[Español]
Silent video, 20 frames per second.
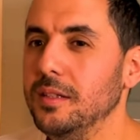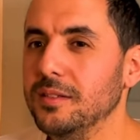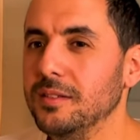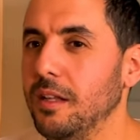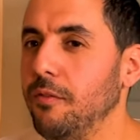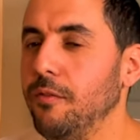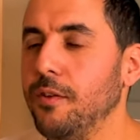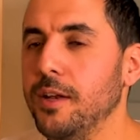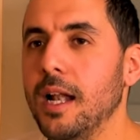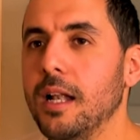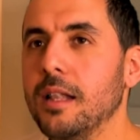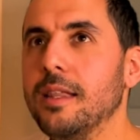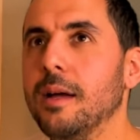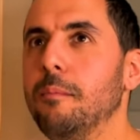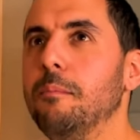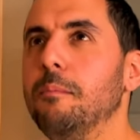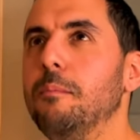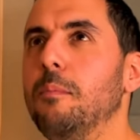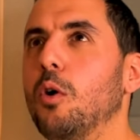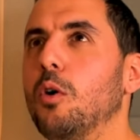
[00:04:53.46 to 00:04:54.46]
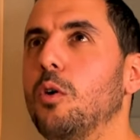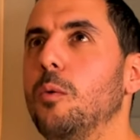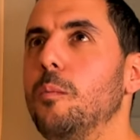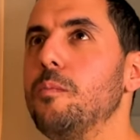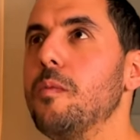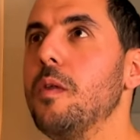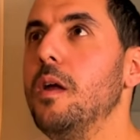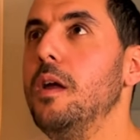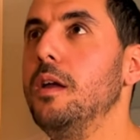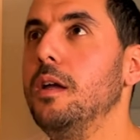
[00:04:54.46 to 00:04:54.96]
Al final tampoco,
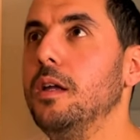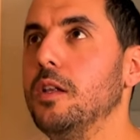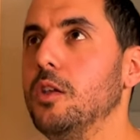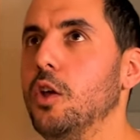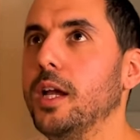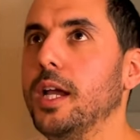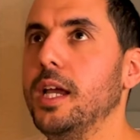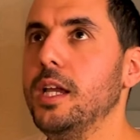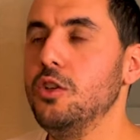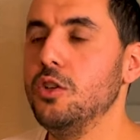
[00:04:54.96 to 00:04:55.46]
no es que